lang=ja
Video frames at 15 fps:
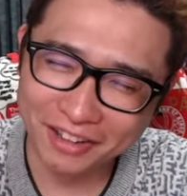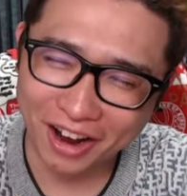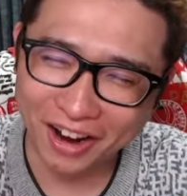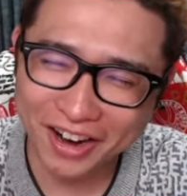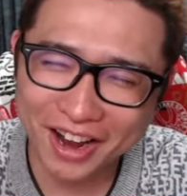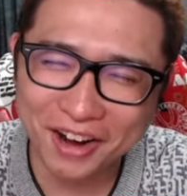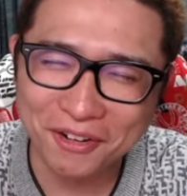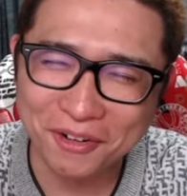なん
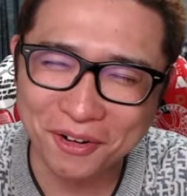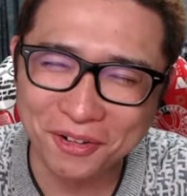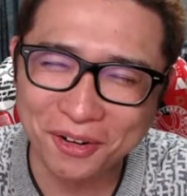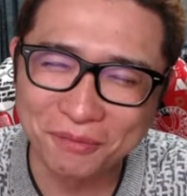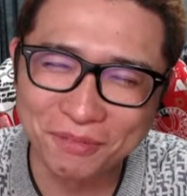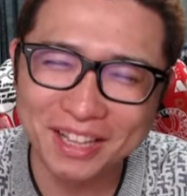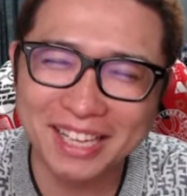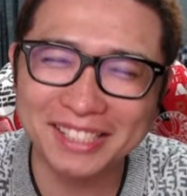やろこの
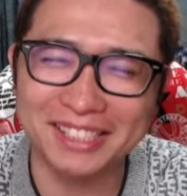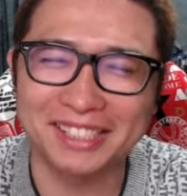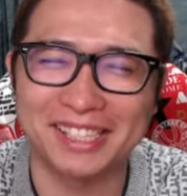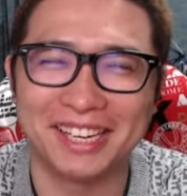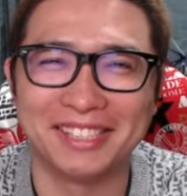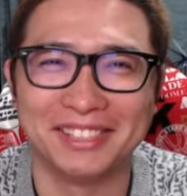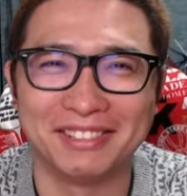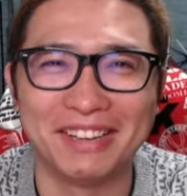虚しい
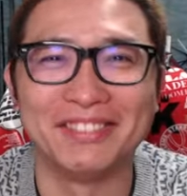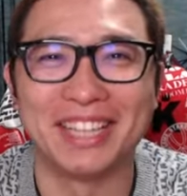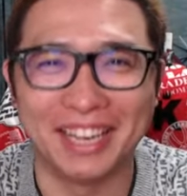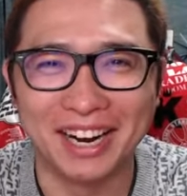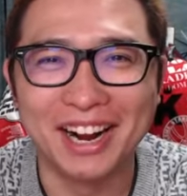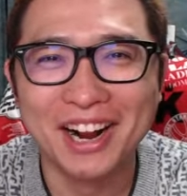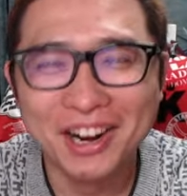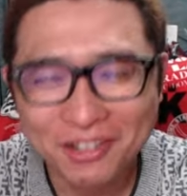感じはみたいな。